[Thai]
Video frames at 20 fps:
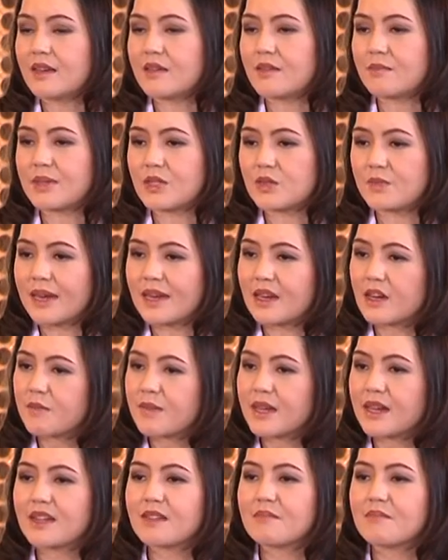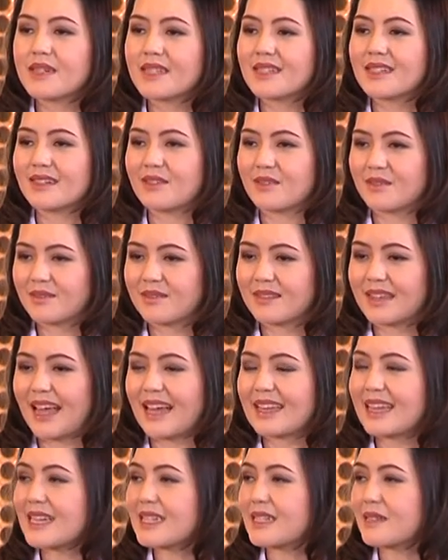ปัจจุบันนี้เรามีเครื่องมือนะ
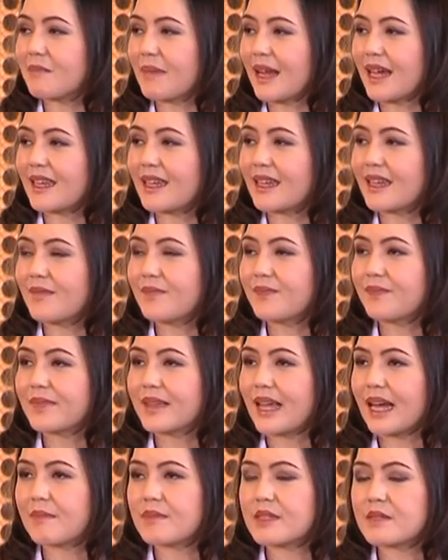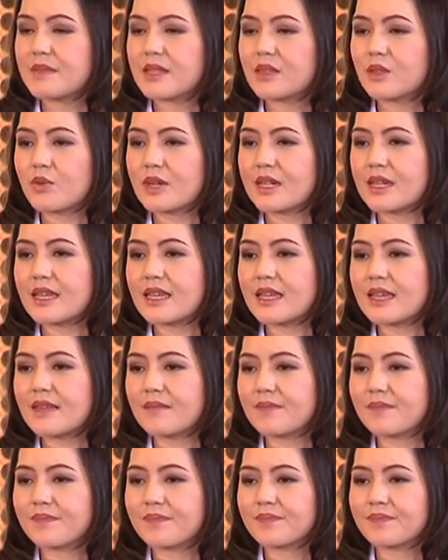คะทันสมัยนะครัะบจะมีตัวที่
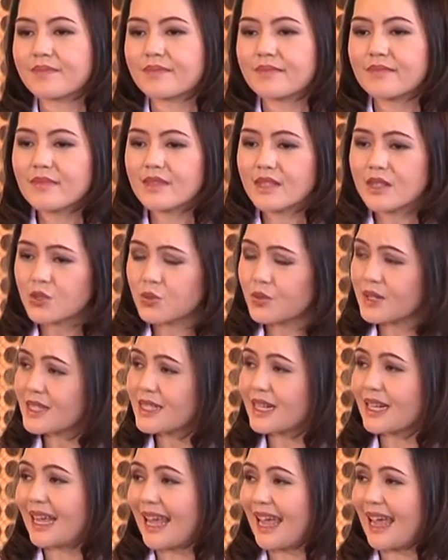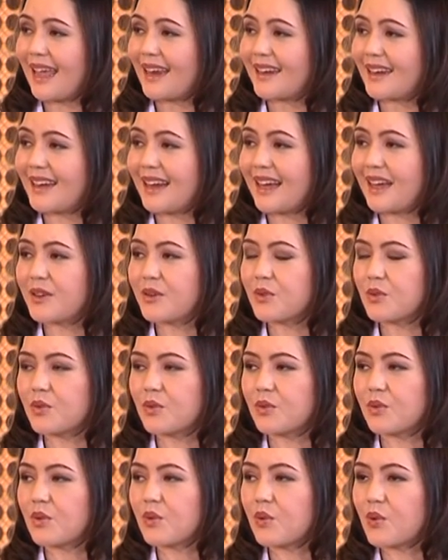ช่วยสแกนนะคะดู
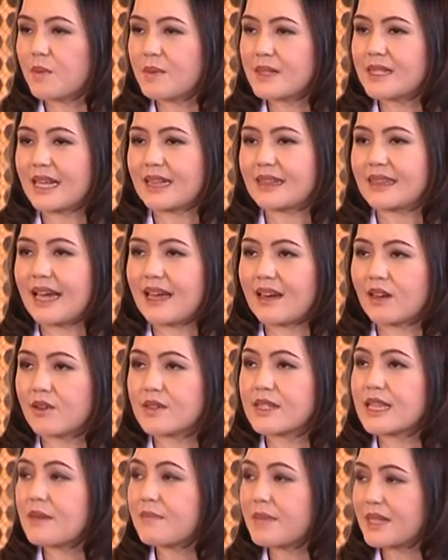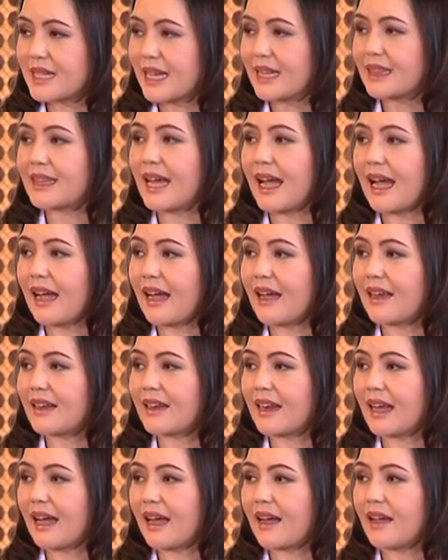ครัวประสาทตาแล้วก็เส้นประสาทตา
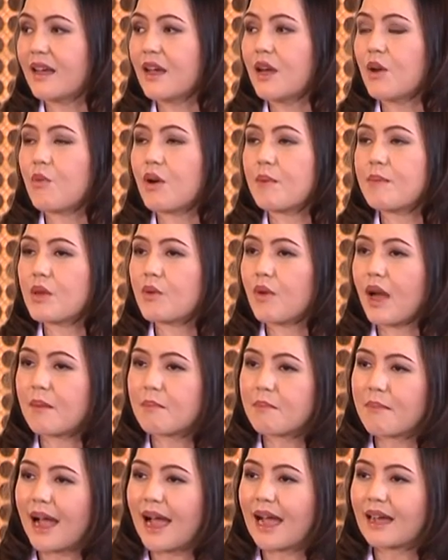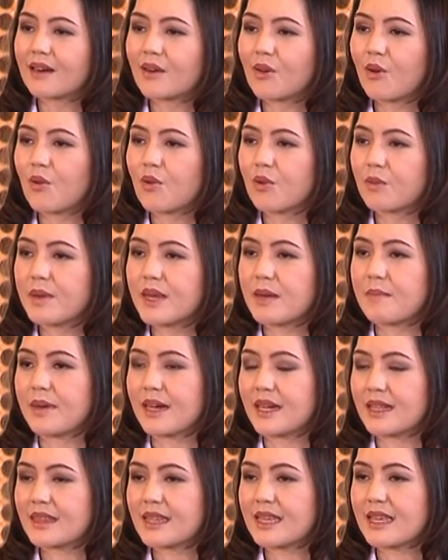นะคะคว่ามีความบางลงผิดป
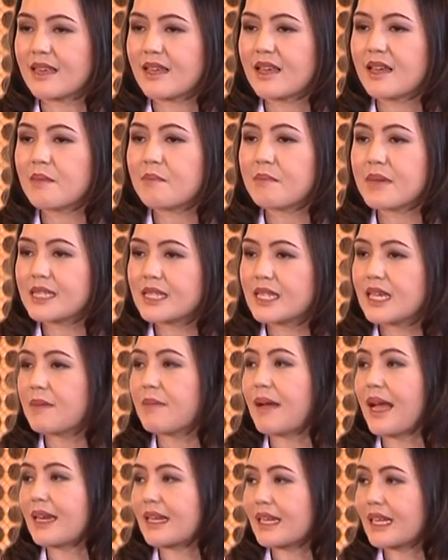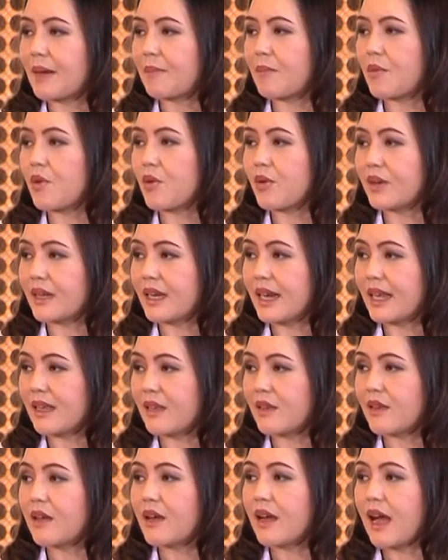กติ เมื่อเทียบกันกับคนใน
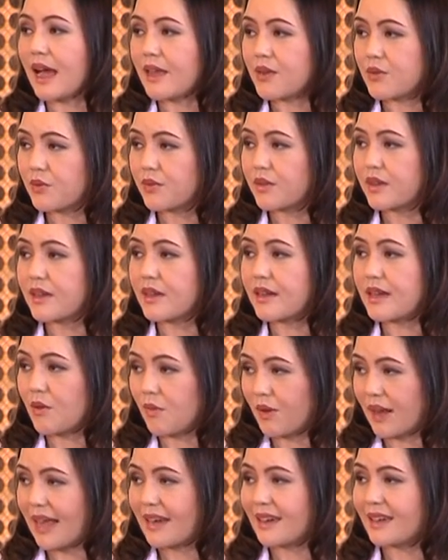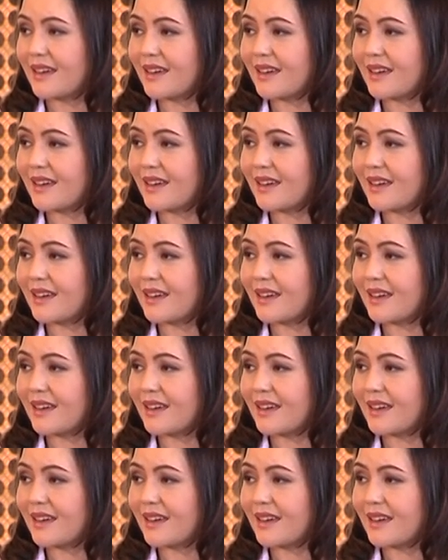อายุเดียวกัน